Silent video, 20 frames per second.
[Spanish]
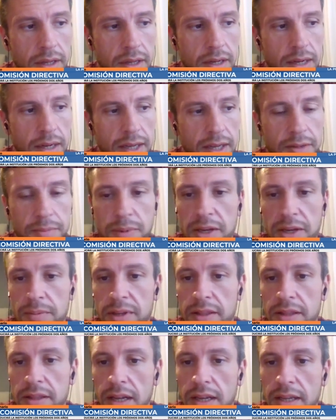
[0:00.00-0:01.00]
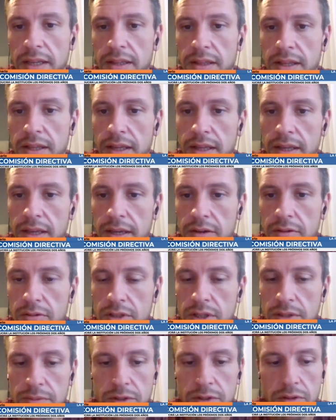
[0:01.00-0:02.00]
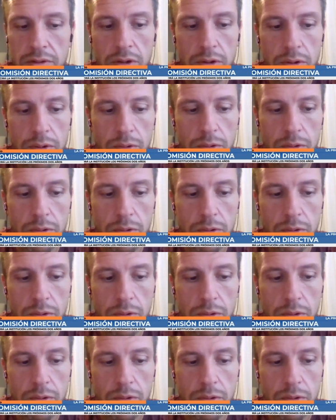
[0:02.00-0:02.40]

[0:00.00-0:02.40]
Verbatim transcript: en la experimental INTA de Concepción del